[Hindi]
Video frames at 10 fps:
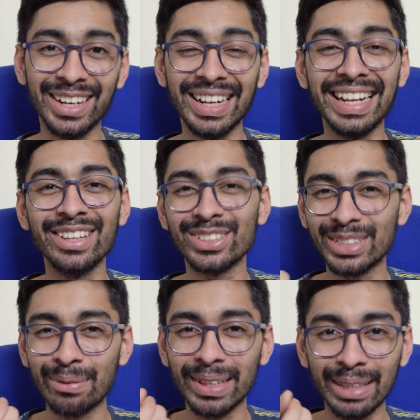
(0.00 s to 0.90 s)
नहीं
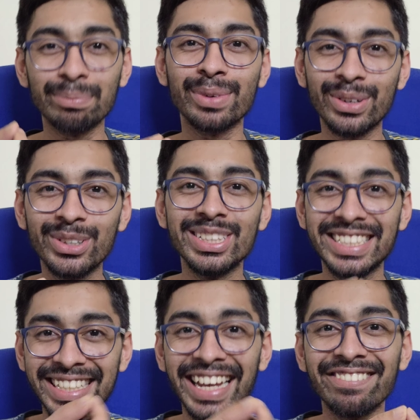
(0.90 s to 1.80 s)
दोस्तों मतलब
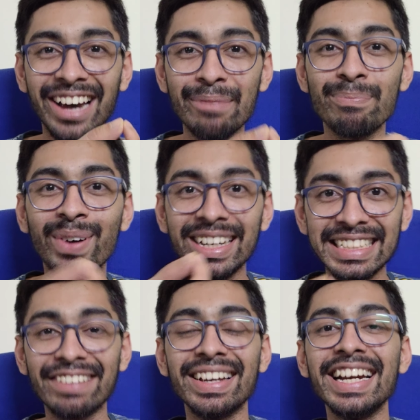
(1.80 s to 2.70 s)
कुछ ही
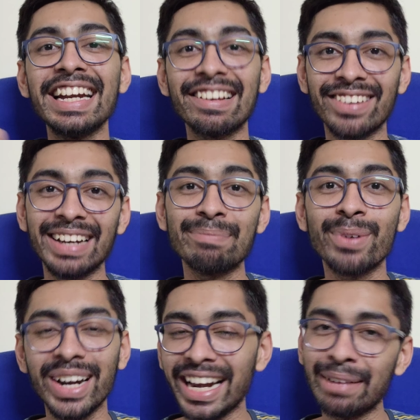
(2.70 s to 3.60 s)
1.78 और
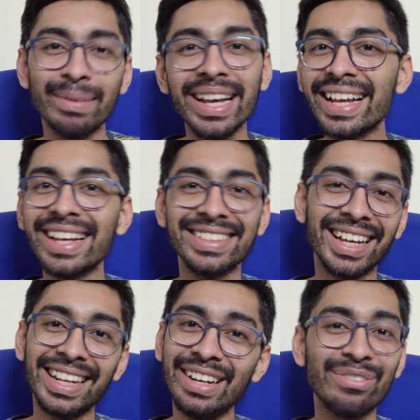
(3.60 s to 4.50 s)
1.8 में
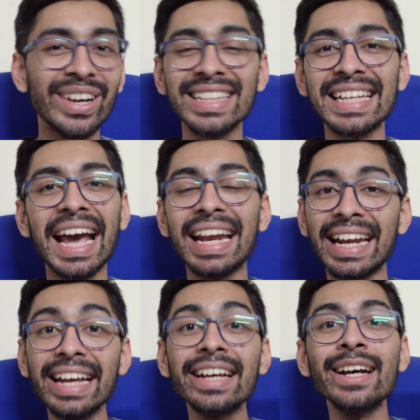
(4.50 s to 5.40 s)
ज्यादा डिफरेंस है
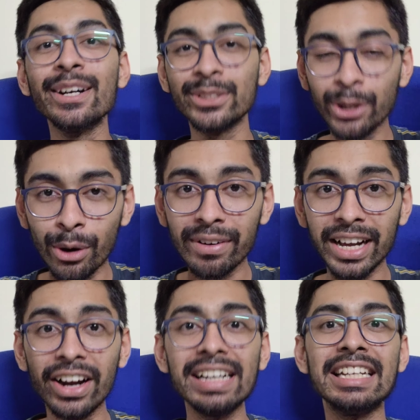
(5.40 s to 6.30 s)
नहीं तो
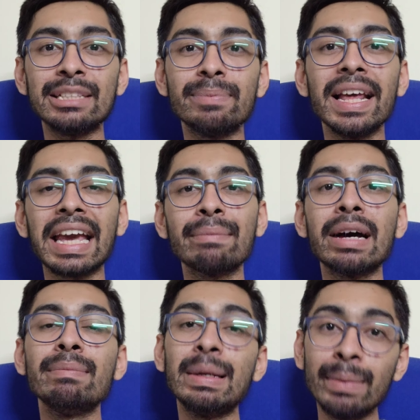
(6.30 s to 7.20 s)
ओवरऑल डिस्प्ले के
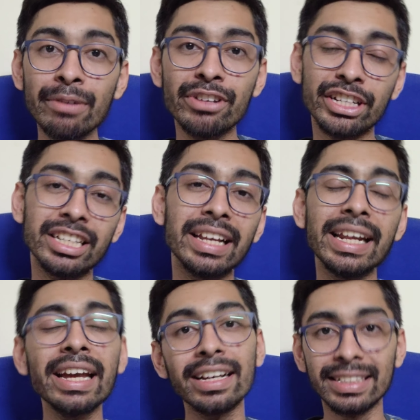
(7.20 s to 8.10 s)
मामले में विजनरी
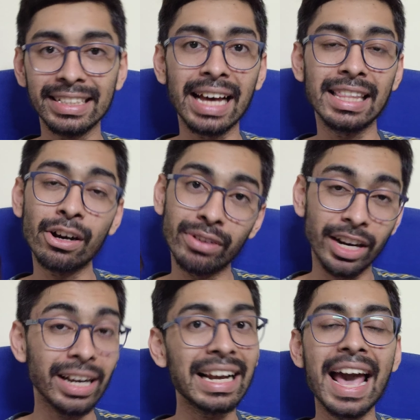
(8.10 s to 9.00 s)
ज्यादा
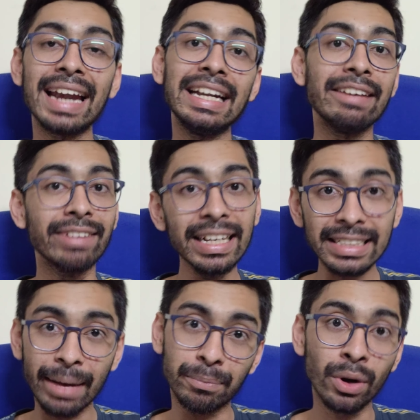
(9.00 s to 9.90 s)
ओवरऑल क्लैरिटी
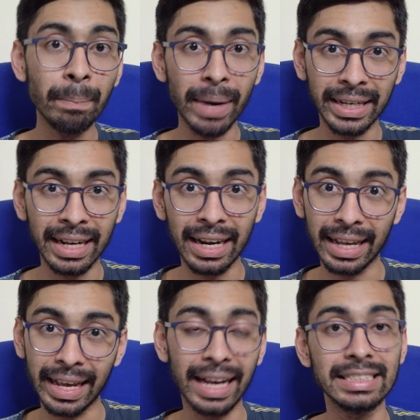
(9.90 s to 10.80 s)
वाइज आपको बेटर
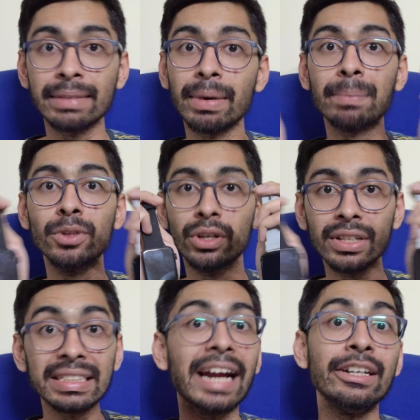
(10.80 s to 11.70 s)
लगेगा जब आप
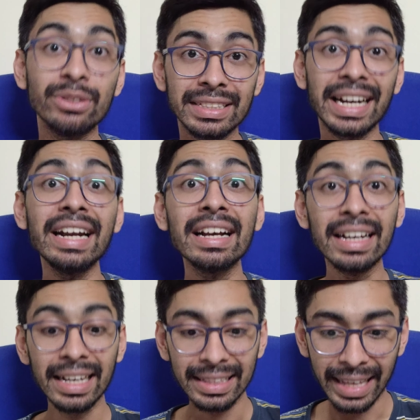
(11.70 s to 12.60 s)
दोनों साइड टू साइड
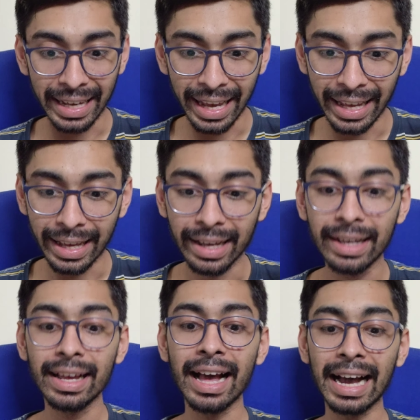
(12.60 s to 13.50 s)
देखेंगे
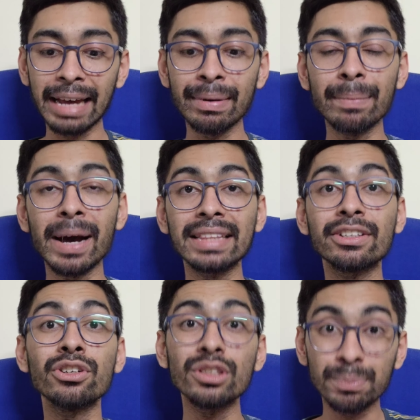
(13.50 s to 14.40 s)
अगर मैं बात
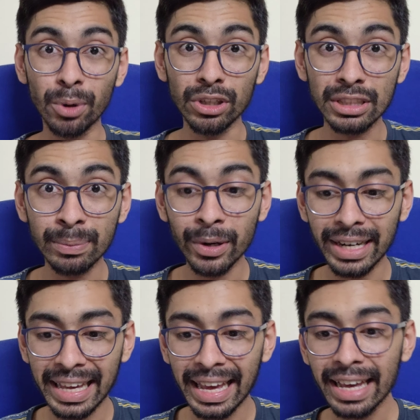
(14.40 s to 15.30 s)
करूं स्पोर्ट्स
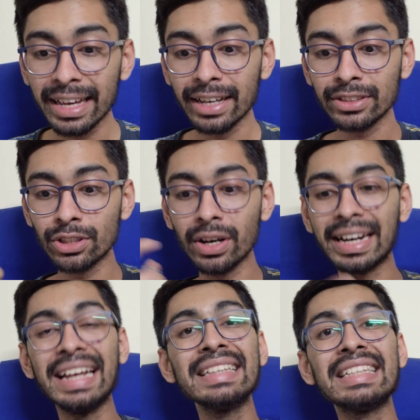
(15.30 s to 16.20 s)
मोड की तो
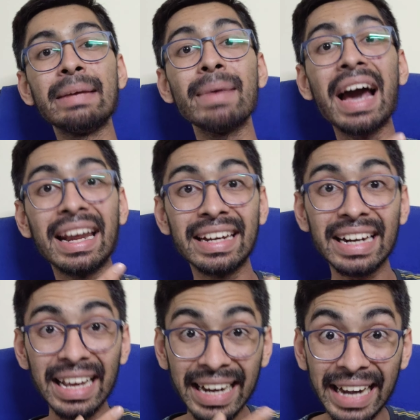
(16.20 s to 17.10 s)
रिंग थ्री में
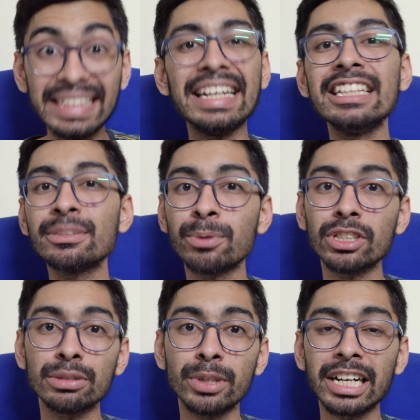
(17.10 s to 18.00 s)
हंड्रेड एंड एटीन
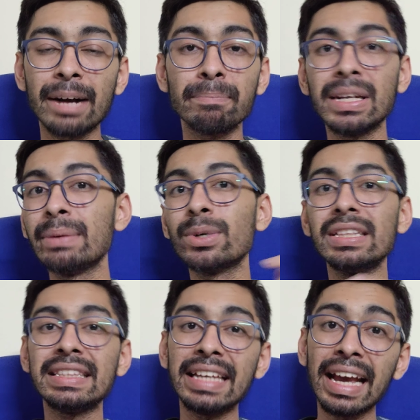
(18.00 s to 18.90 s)
स्पोर्ट्स मोड कंपनी
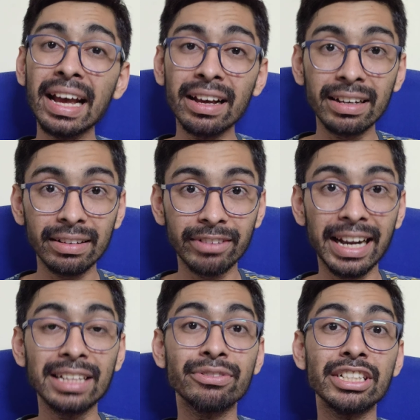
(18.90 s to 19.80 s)
बोलती है
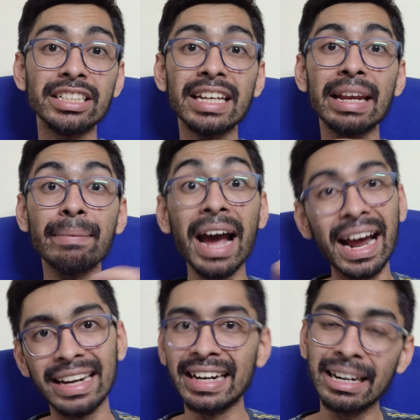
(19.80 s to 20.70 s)
वेराज विजनरी में
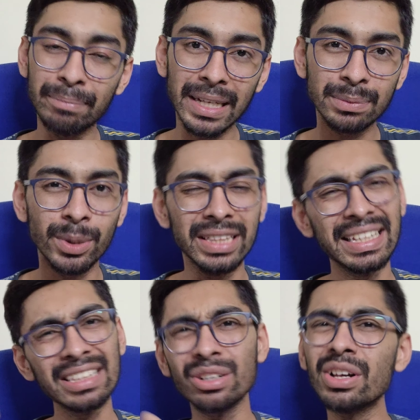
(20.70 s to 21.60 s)
हंड्रेड प्लस
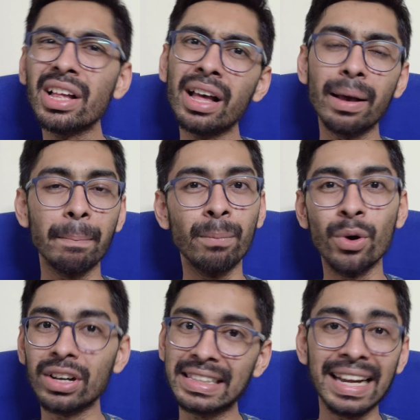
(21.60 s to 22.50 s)
बोलती है तो
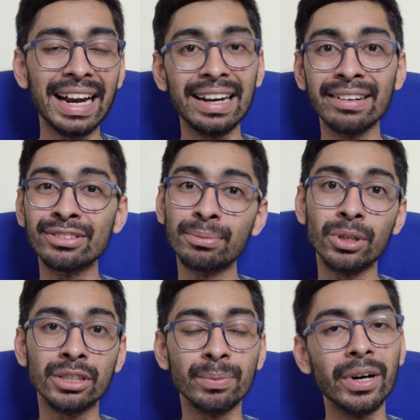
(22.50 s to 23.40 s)
मोर देन एन ऑफ
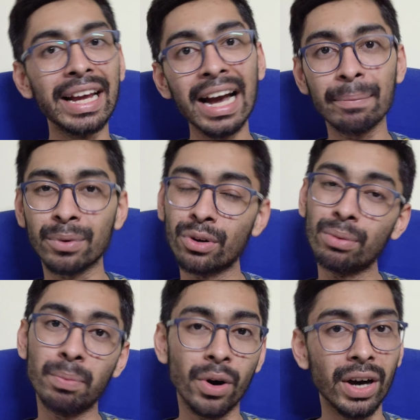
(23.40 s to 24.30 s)
स्पोर्ट्स मोड है आपको
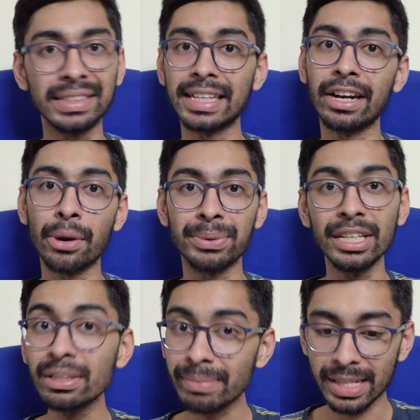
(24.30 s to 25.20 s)
बहुत सारे
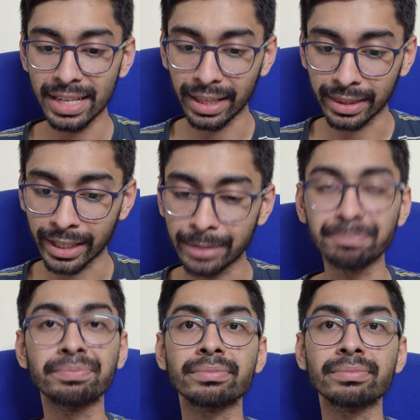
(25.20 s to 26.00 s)
ऑप्शन मिल जाते हैं